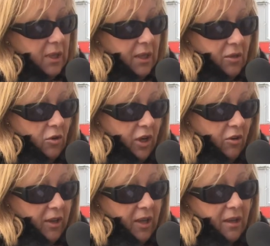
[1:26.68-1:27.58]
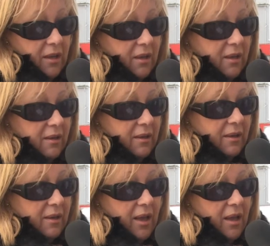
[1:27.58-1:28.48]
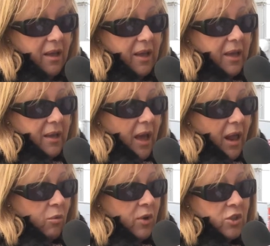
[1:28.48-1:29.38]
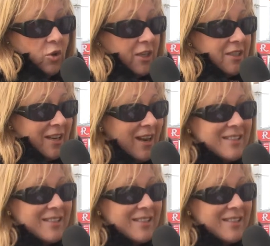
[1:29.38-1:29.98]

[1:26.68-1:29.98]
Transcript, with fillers: yo creo que, algunas cosas tienen